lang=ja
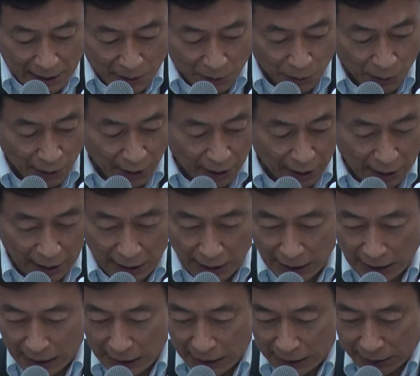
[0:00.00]
それか
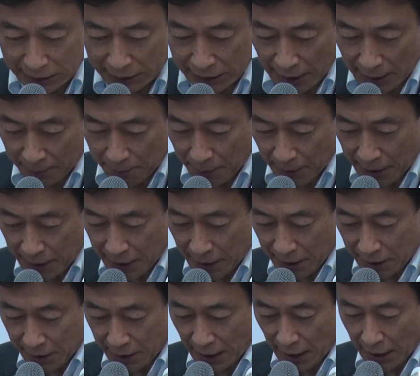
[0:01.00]
ら2点目に
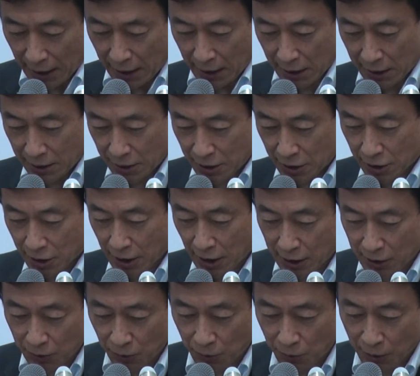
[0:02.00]
ですね、知事
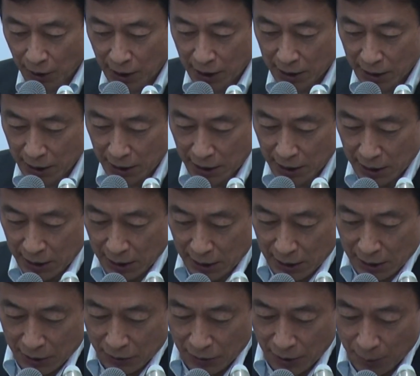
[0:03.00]
会との会議、
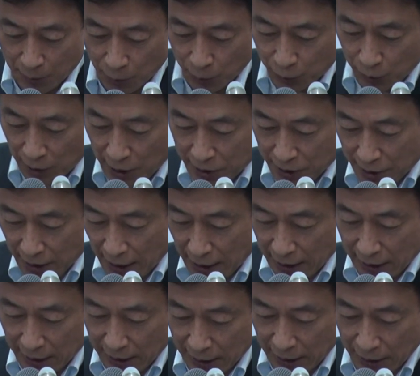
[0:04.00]
これは冒頭発
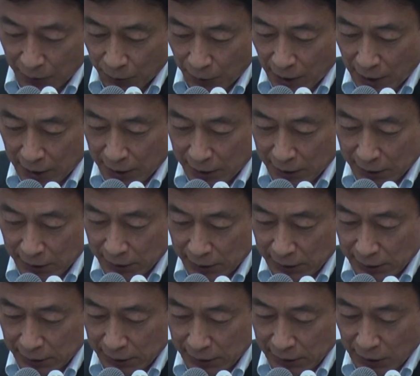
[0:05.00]
言、ご覧
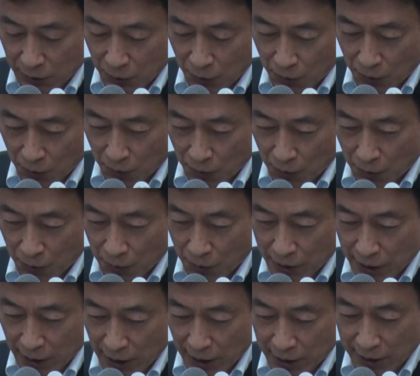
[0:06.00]
あの
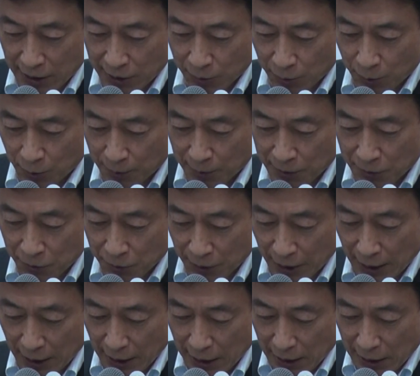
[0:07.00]
いただいたと思いますの
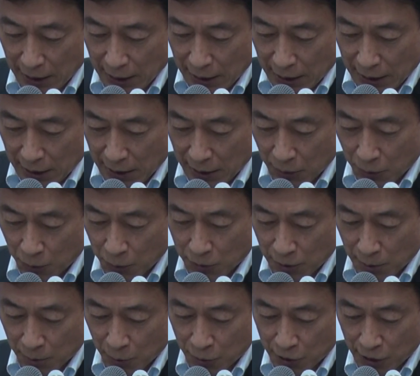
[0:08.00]
で、多
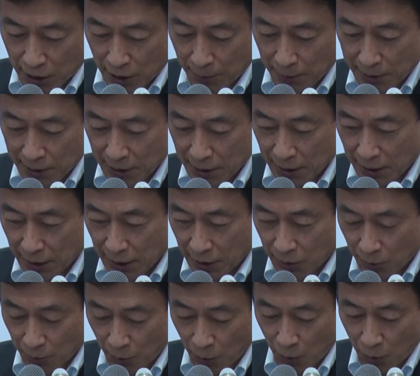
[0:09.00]
くは申し上げませんけれ
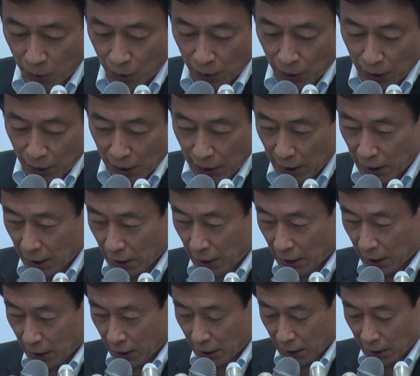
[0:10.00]
ども、
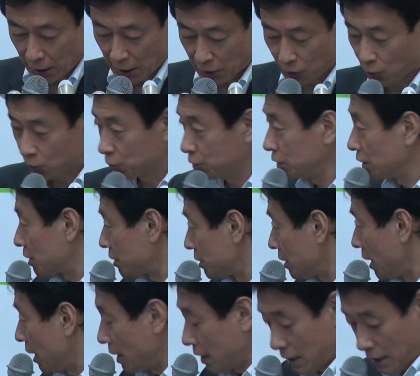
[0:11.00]
えー、特にです
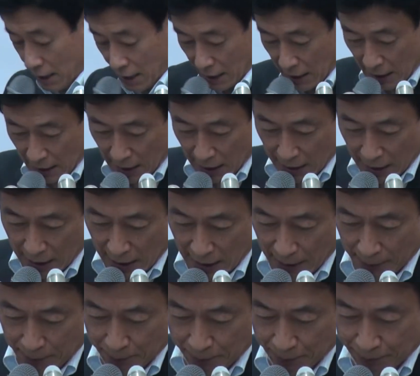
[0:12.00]
ね、
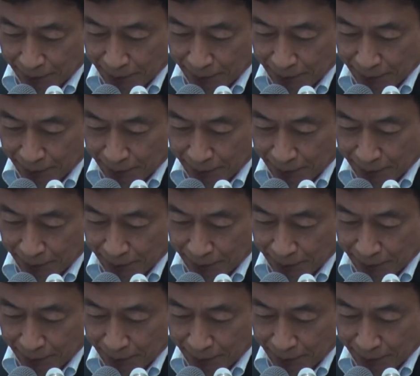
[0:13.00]
えー、